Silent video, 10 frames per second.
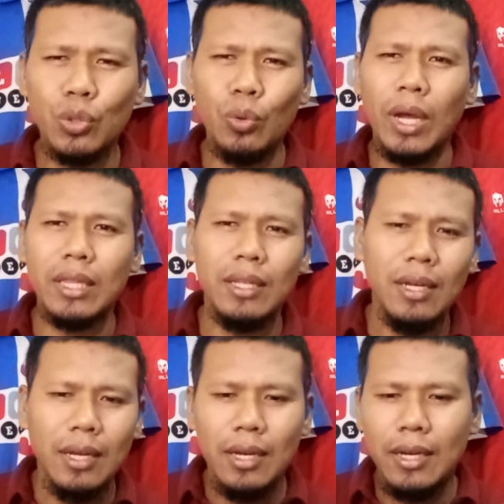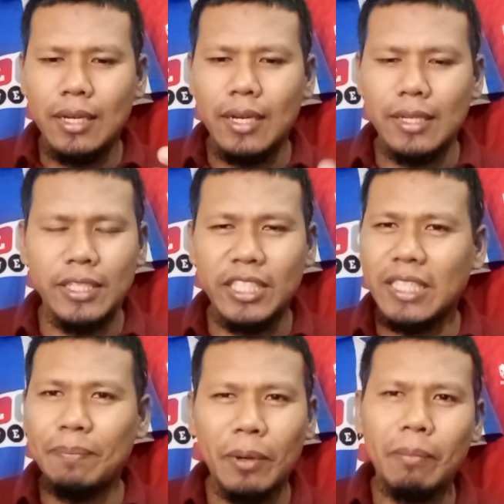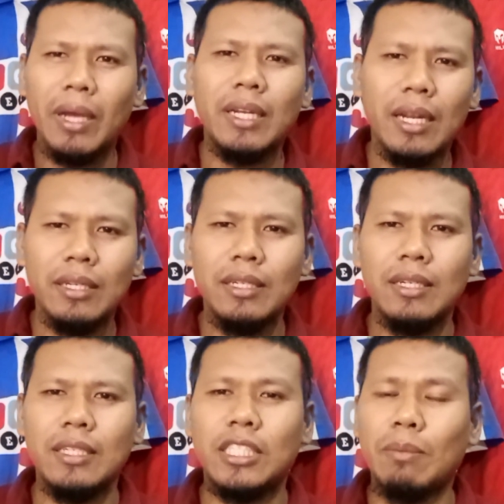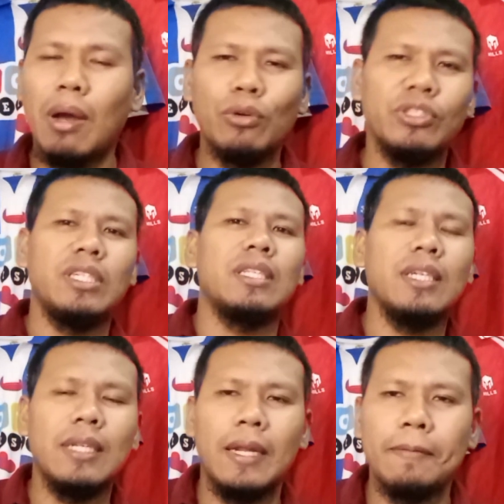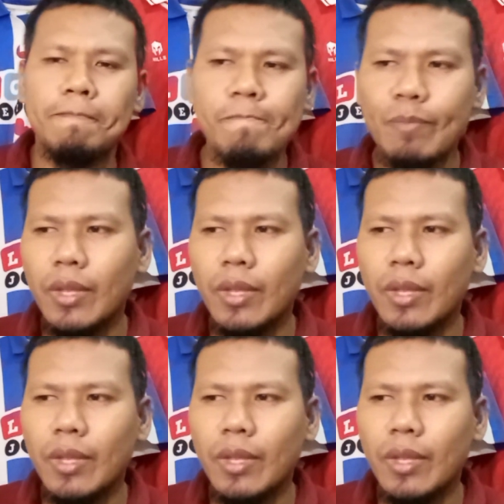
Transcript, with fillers: skuad uh, sistem permainan sebagus Citi dan